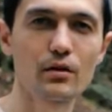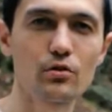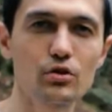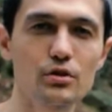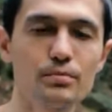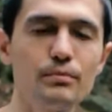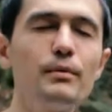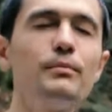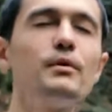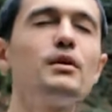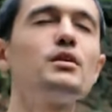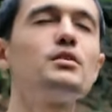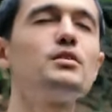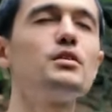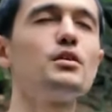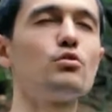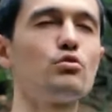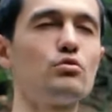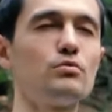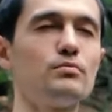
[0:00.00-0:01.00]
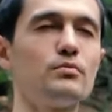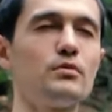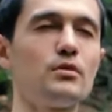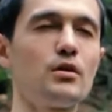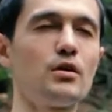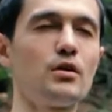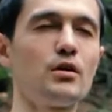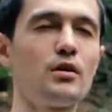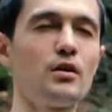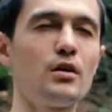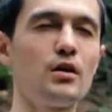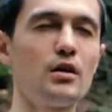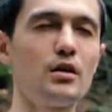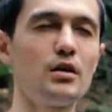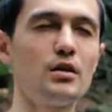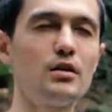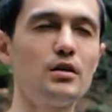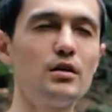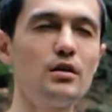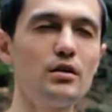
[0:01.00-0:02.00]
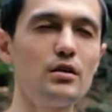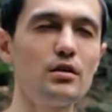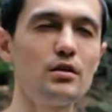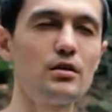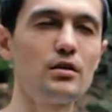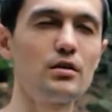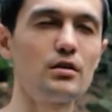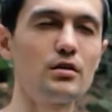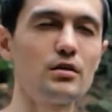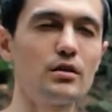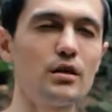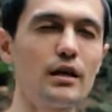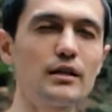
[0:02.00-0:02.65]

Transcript: То есть мы медитируем. И